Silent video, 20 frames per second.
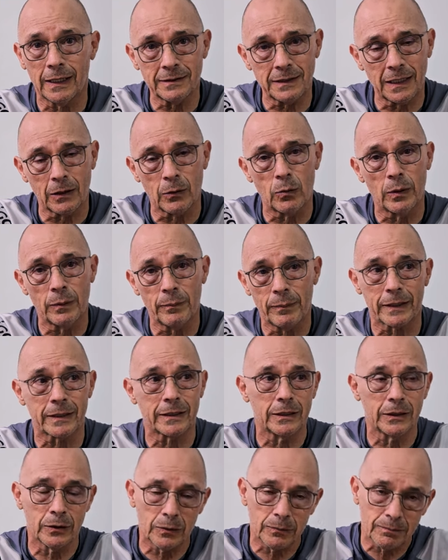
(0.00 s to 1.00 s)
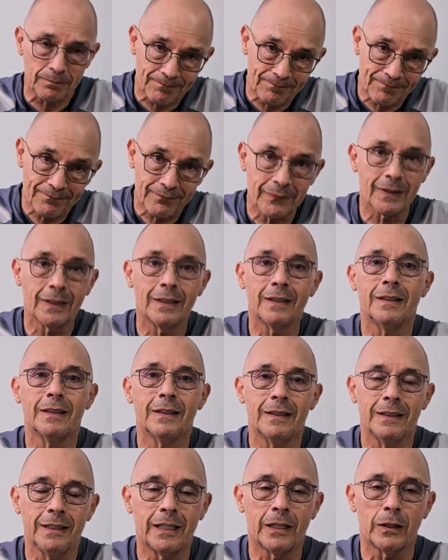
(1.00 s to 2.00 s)
salga un buen partido
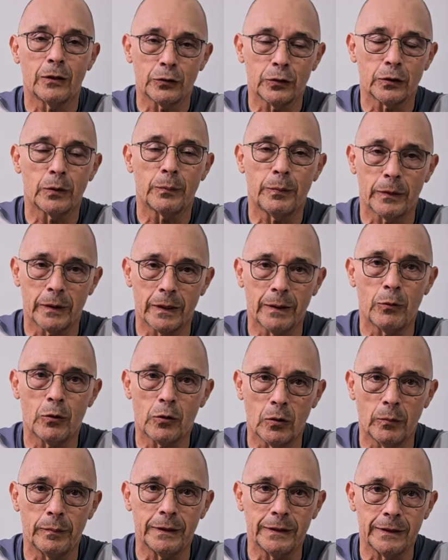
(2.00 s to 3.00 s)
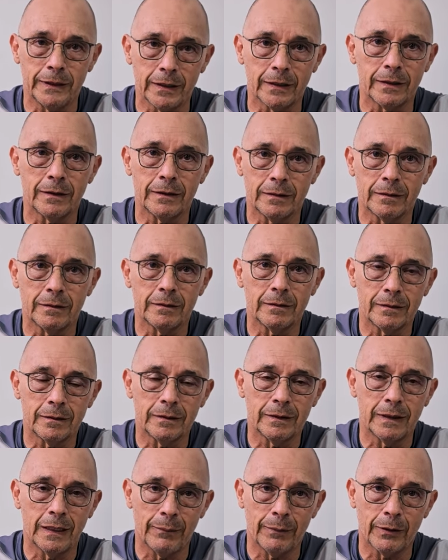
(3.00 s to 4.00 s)
y que nosotros podamos competir
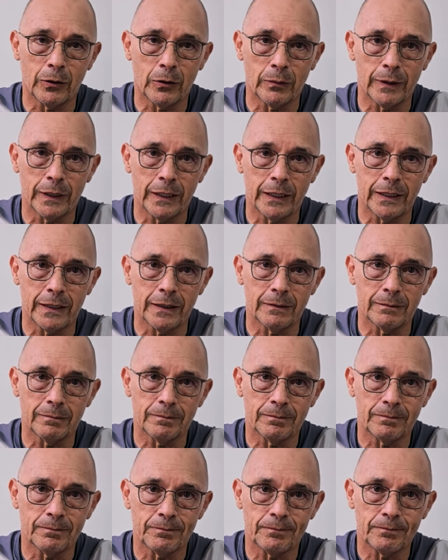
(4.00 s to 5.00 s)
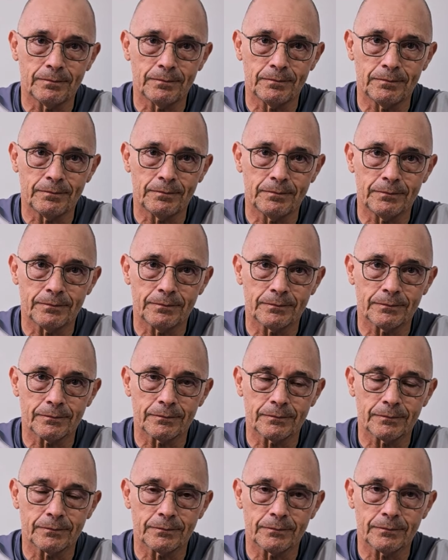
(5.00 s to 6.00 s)
de la mejor manera. Profe, gran partido
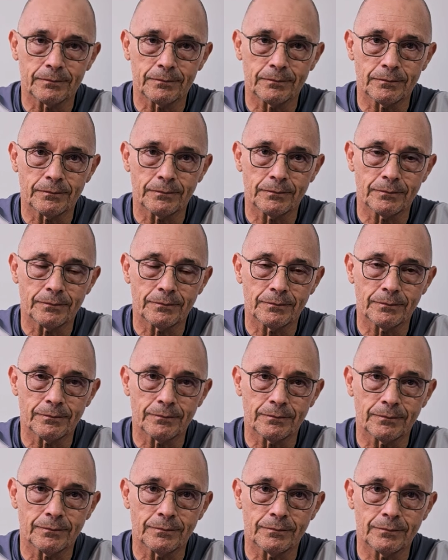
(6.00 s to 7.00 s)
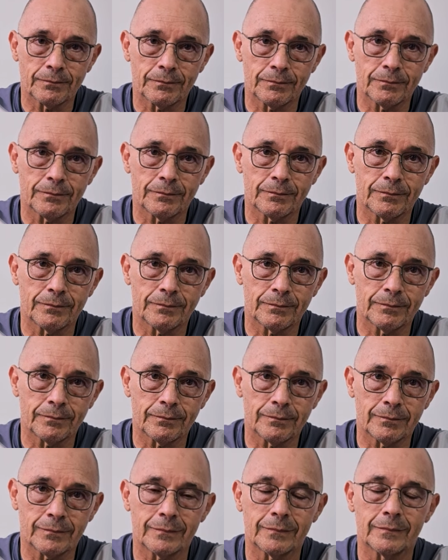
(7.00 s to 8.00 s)
ayer de, Miguel Monsalve.
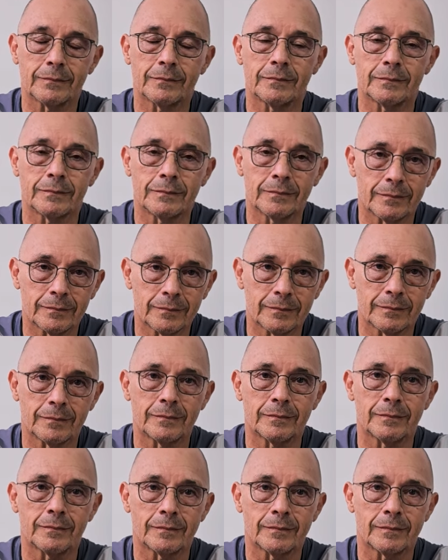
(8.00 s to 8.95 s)
Eh,